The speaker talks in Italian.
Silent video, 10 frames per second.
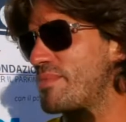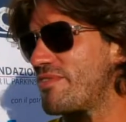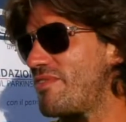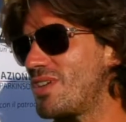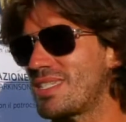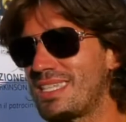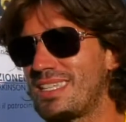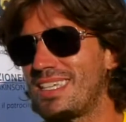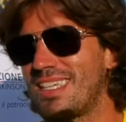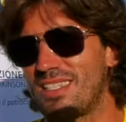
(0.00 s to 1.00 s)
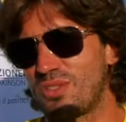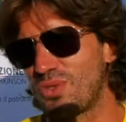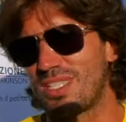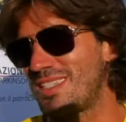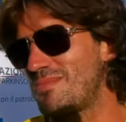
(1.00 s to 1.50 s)
più forte di, di
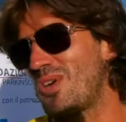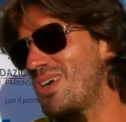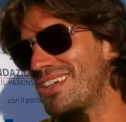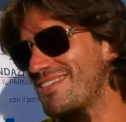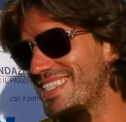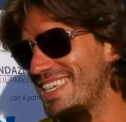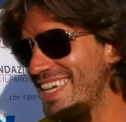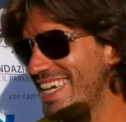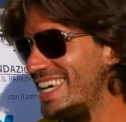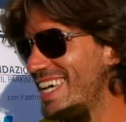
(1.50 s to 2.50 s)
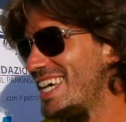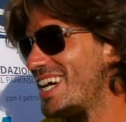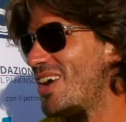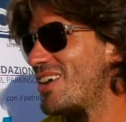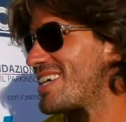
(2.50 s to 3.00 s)
tutti i timori. Quindi
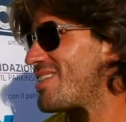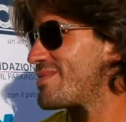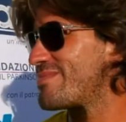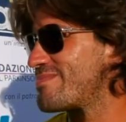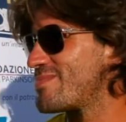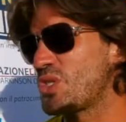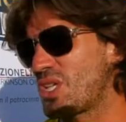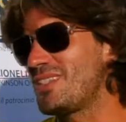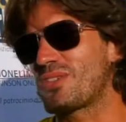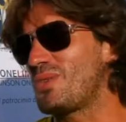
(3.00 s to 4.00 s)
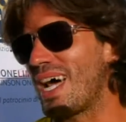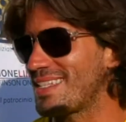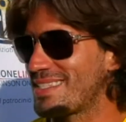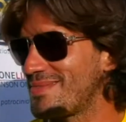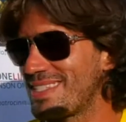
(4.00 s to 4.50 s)
ho, scelto in un
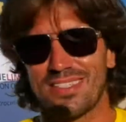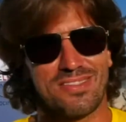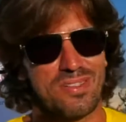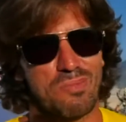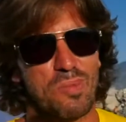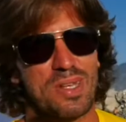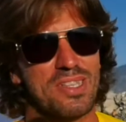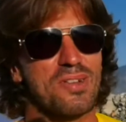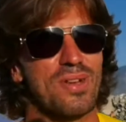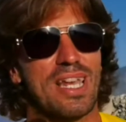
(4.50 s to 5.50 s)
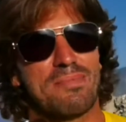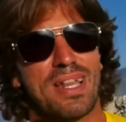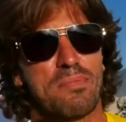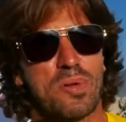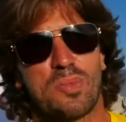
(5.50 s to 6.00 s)
attimo, esatto. nel momento in cui lei me
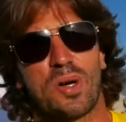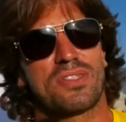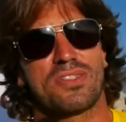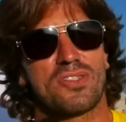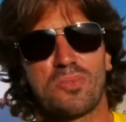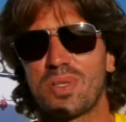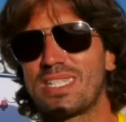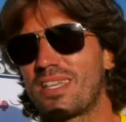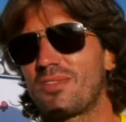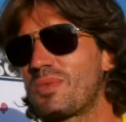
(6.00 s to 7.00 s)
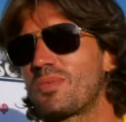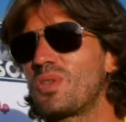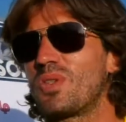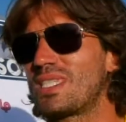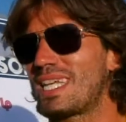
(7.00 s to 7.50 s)
l'ha proposto ci ho pensato
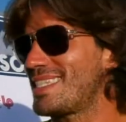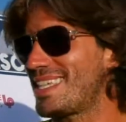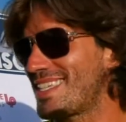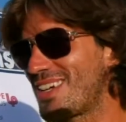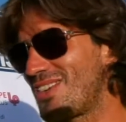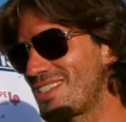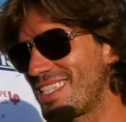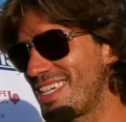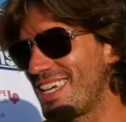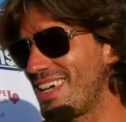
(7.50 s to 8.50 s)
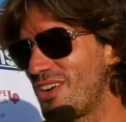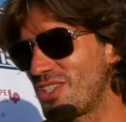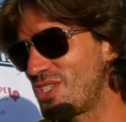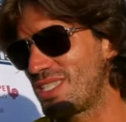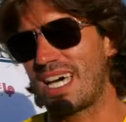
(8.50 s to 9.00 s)
proprio 30 secondi e ho
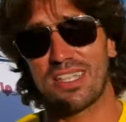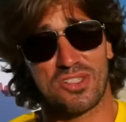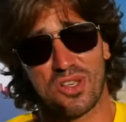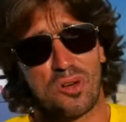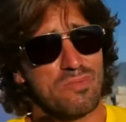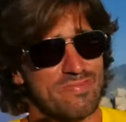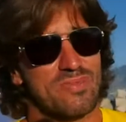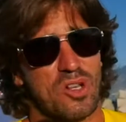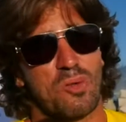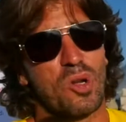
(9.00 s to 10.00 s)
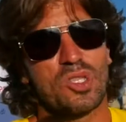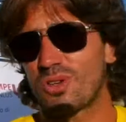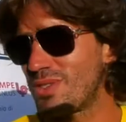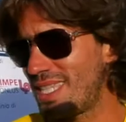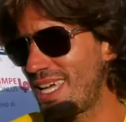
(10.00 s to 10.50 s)
accettato. Sono, sono
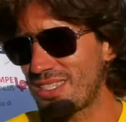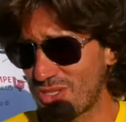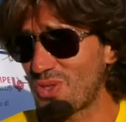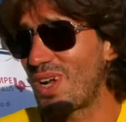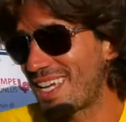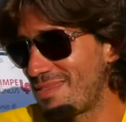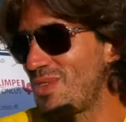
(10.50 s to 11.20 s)
molto contento, sono anche